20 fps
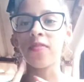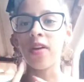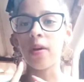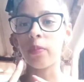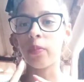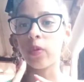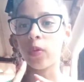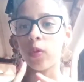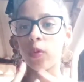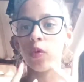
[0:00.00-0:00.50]

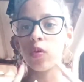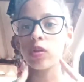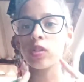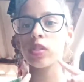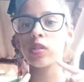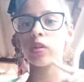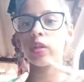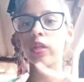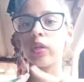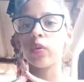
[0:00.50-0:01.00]

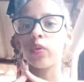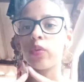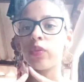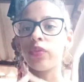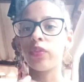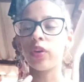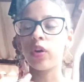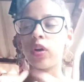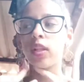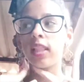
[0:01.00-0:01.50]
fabuloso e um
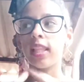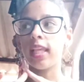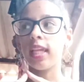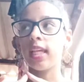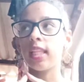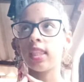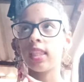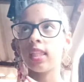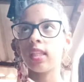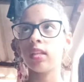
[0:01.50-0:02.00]

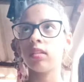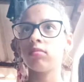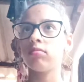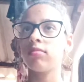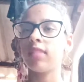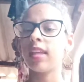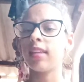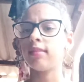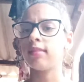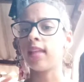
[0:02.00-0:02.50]
violeta
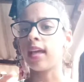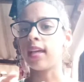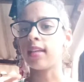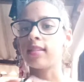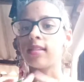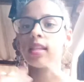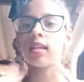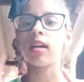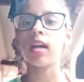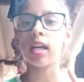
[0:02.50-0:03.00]

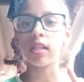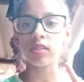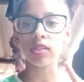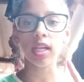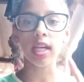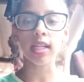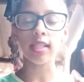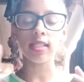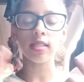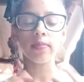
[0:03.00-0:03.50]
tendência, acho
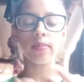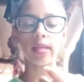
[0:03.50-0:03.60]
que é esse